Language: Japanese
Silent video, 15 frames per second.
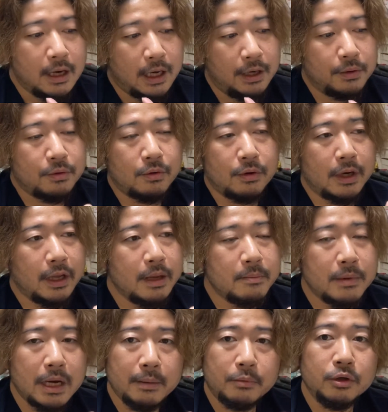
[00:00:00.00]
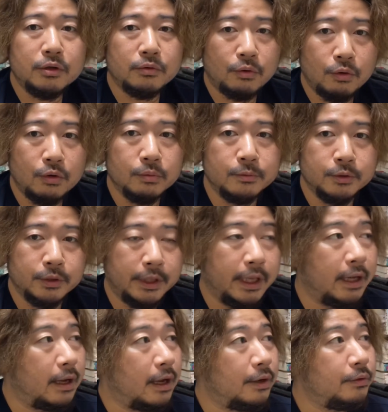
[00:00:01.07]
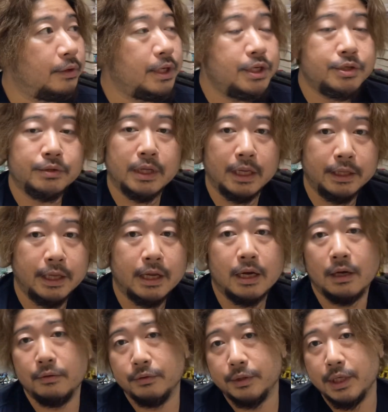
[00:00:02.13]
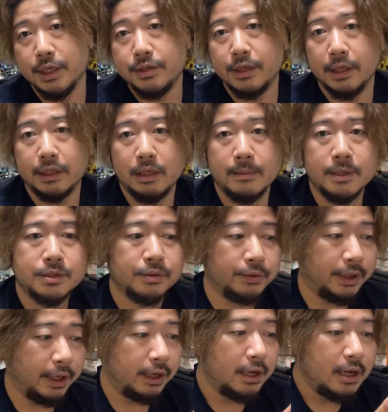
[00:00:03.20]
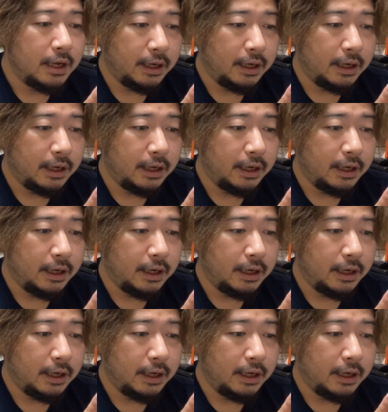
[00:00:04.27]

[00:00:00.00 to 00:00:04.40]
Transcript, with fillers: あの、ここら辺は僕ホームで、あの、二十何年間運転手やってますので、